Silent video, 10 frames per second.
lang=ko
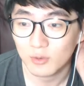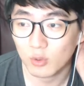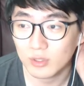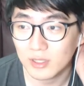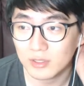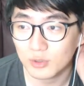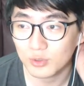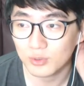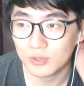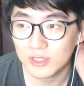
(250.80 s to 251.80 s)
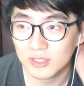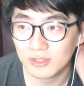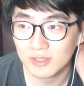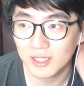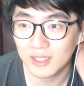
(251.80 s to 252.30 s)
고등학교
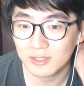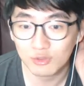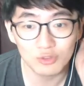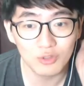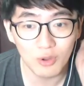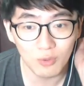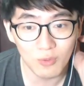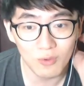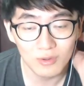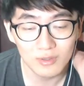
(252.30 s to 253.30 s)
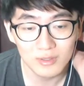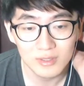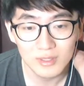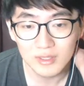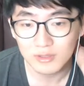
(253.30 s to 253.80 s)
시절 때 투수였고
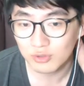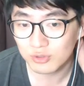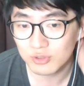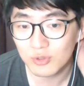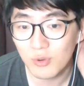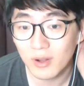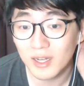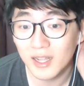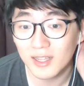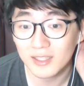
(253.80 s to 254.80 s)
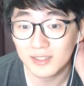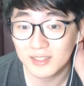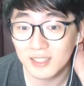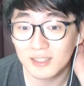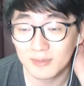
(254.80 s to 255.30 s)
투수로 원래
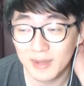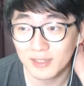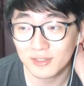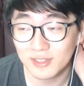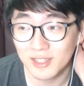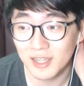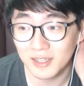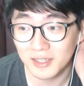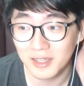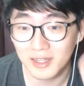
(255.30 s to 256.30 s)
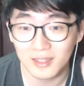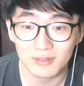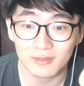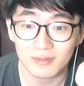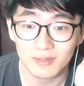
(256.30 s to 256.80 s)
시애틀 메이너스 계약했다가
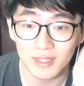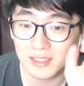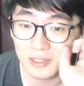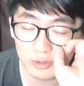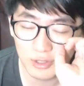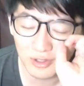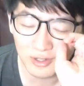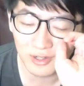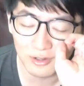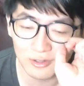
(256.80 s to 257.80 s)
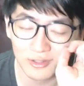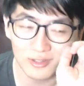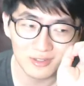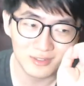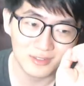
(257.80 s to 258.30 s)
타자로 전향을
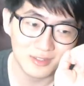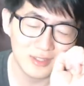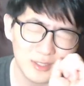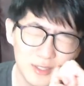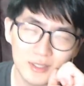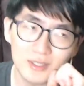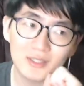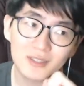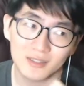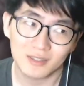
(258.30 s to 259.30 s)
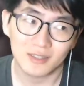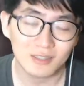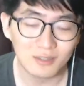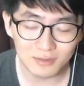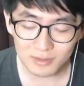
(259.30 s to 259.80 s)
했거든요.
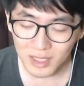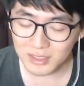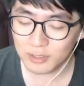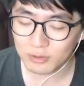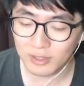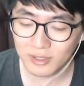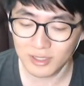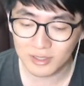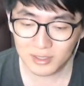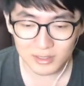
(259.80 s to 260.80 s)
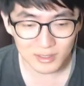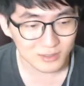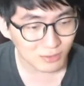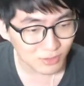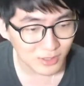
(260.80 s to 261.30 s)
그래서 타자로
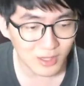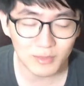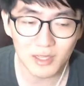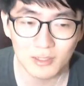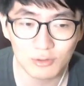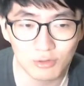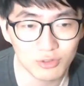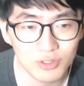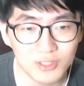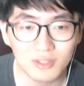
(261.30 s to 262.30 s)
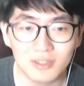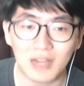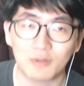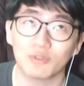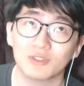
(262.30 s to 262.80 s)
전향했었기 때문에 그 투수 시절 때
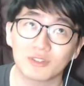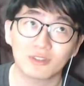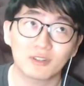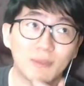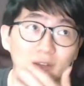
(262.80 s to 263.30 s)
안고 있었던 그